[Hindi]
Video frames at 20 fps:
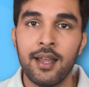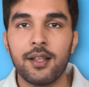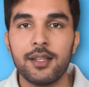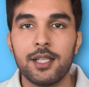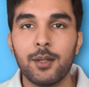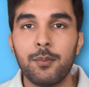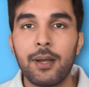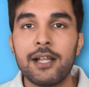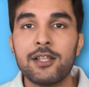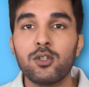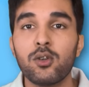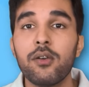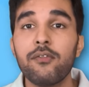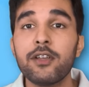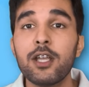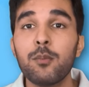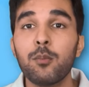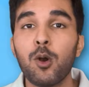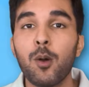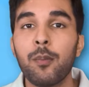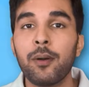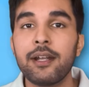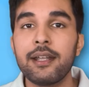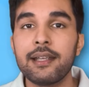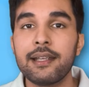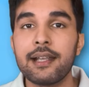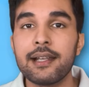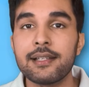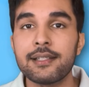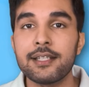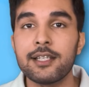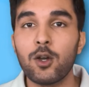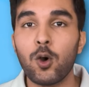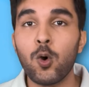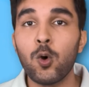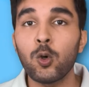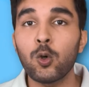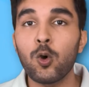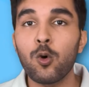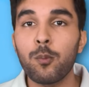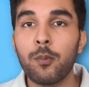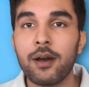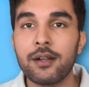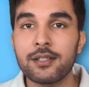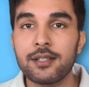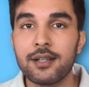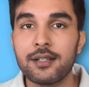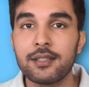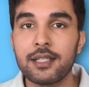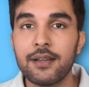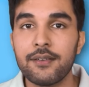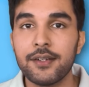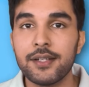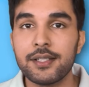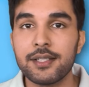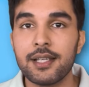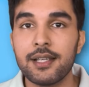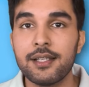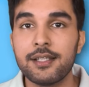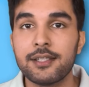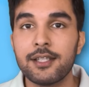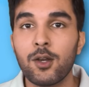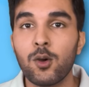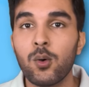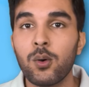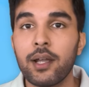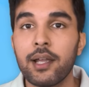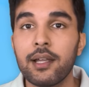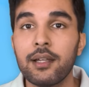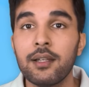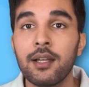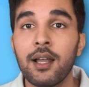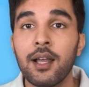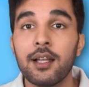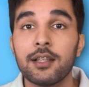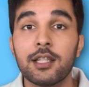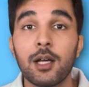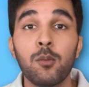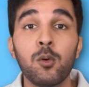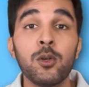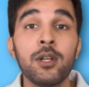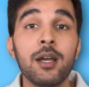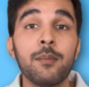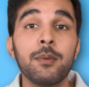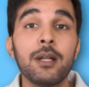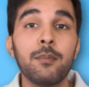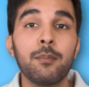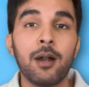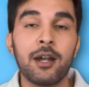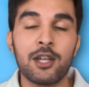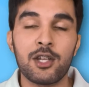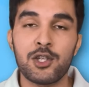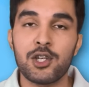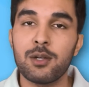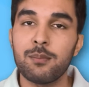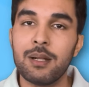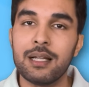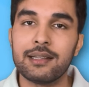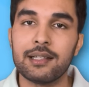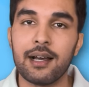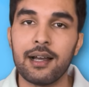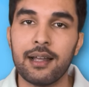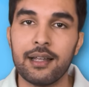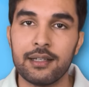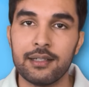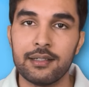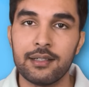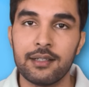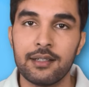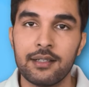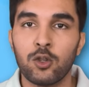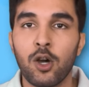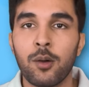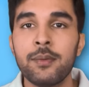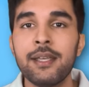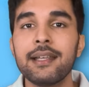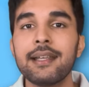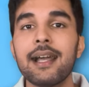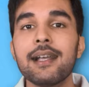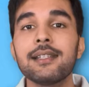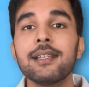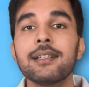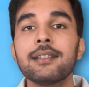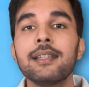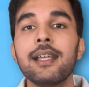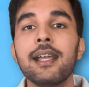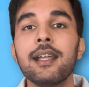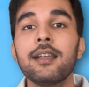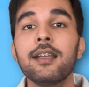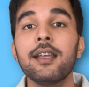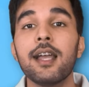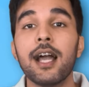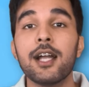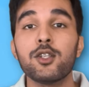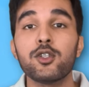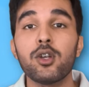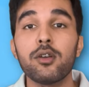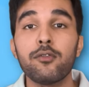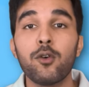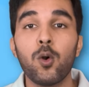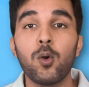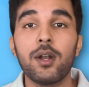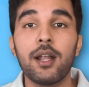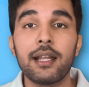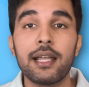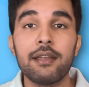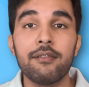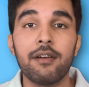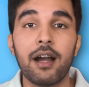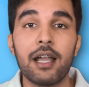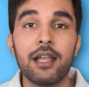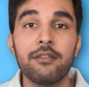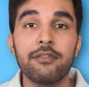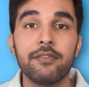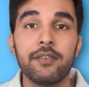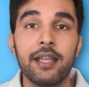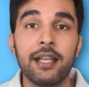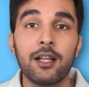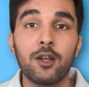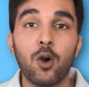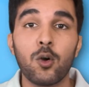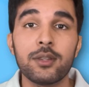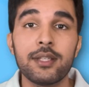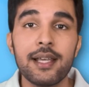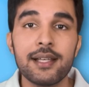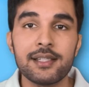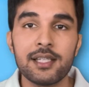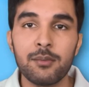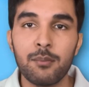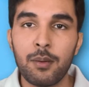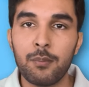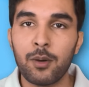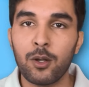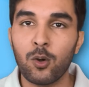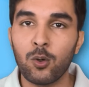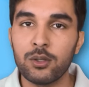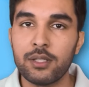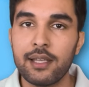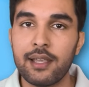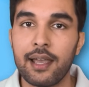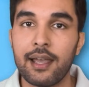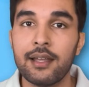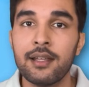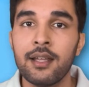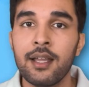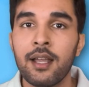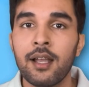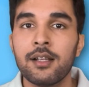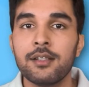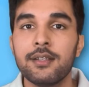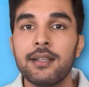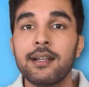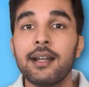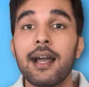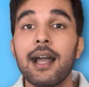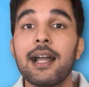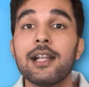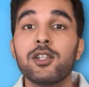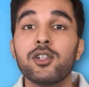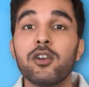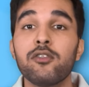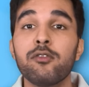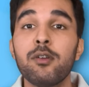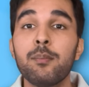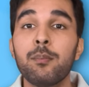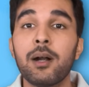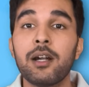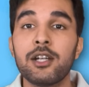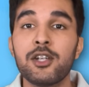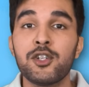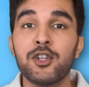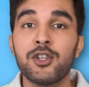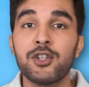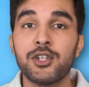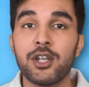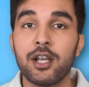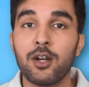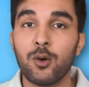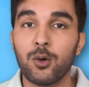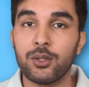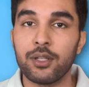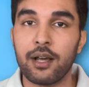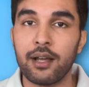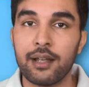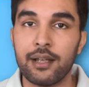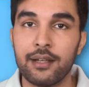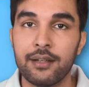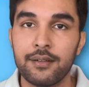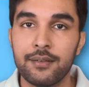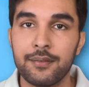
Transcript: जब एच की प्रॉपर्टी के किसी और को पार्सनर्स की वजह से हिस्से होंगे तब उन्हें अपना पार्टीशन मिलता है तो हम ये कह सकते हैं कि एच होल्डर की वाइफ इकलौती ऐसी मेंबर होती है जिनका एच में पार्टीशन शेयर होता है